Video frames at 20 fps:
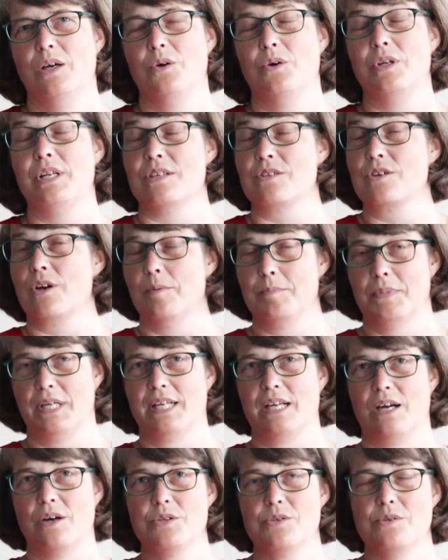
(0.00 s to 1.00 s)
Und es kommt dann
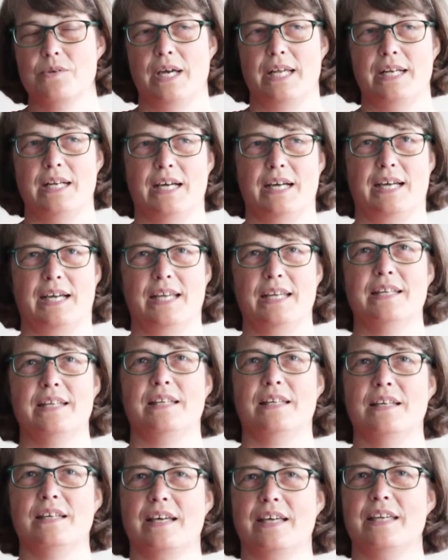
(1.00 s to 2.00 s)
ja auch zu einer
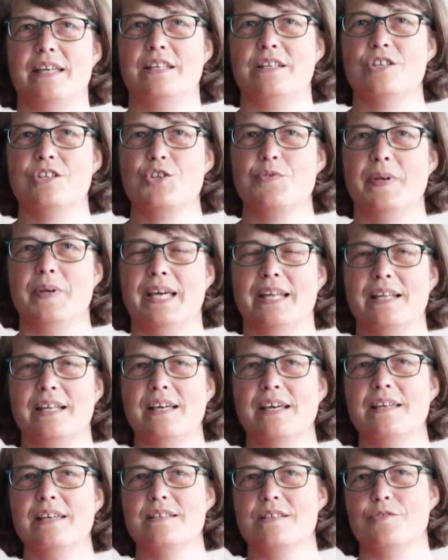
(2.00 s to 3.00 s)
richtig, richtig schweren
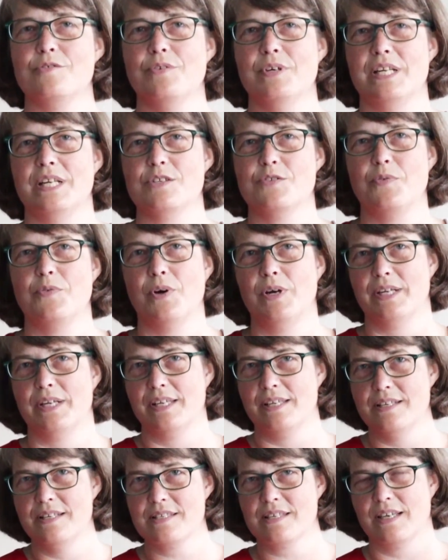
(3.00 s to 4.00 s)
Krise für das
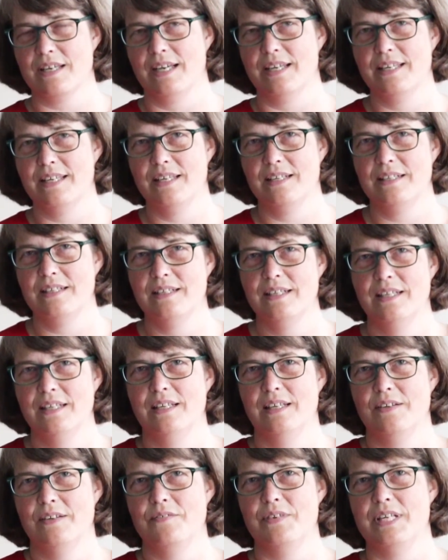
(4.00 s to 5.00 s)
Volk Israel,
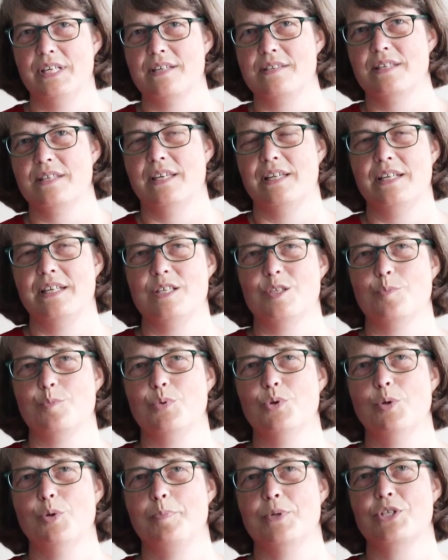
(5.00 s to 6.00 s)
wie das hier in diesem
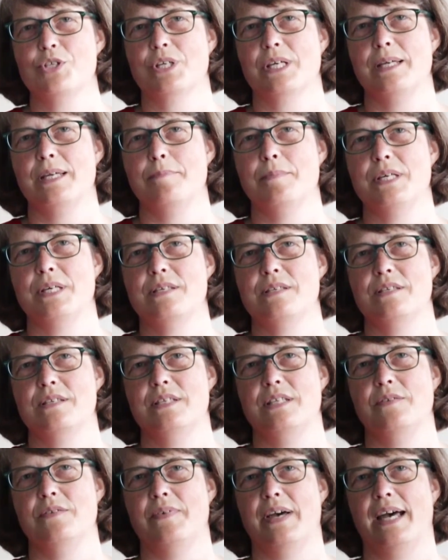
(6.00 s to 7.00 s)
Buch beschrieben
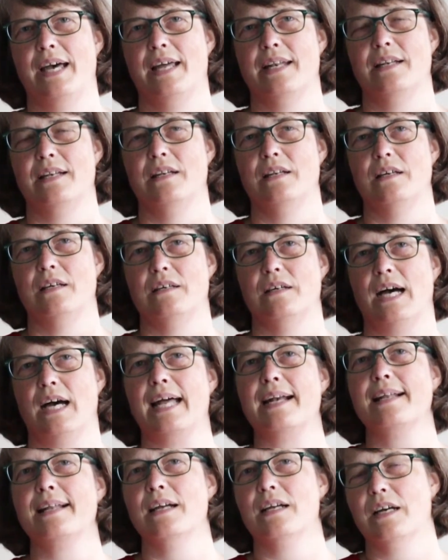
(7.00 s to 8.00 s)
ist. Die werden äh,
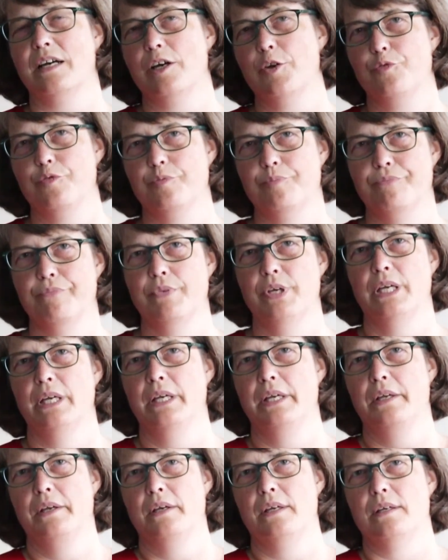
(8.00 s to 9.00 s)
angegriffen,
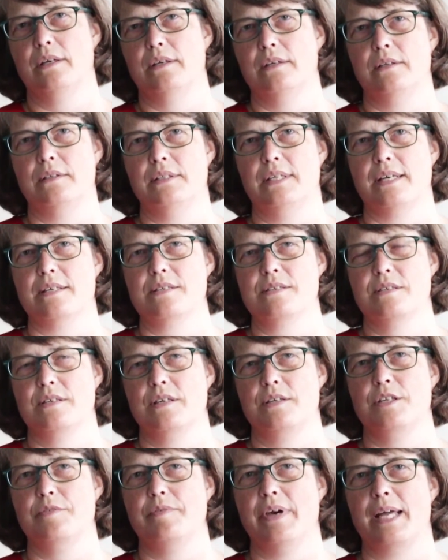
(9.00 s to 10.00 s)
äh, das,
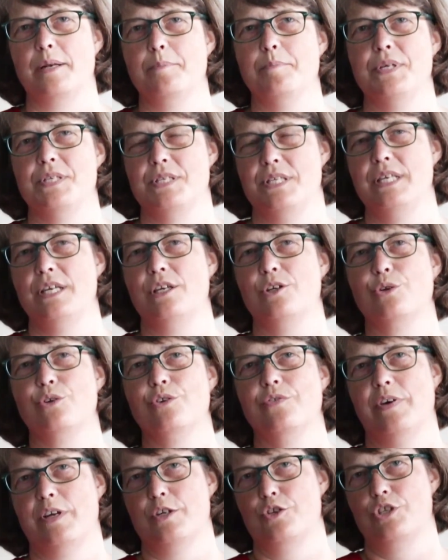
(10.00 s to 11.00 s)
die werden besiegt
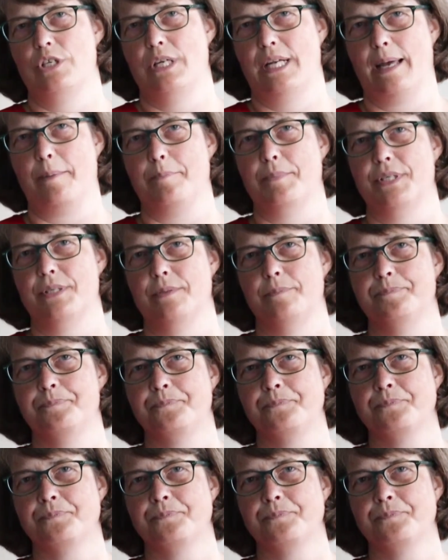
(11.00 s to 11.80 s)
und verschleppt.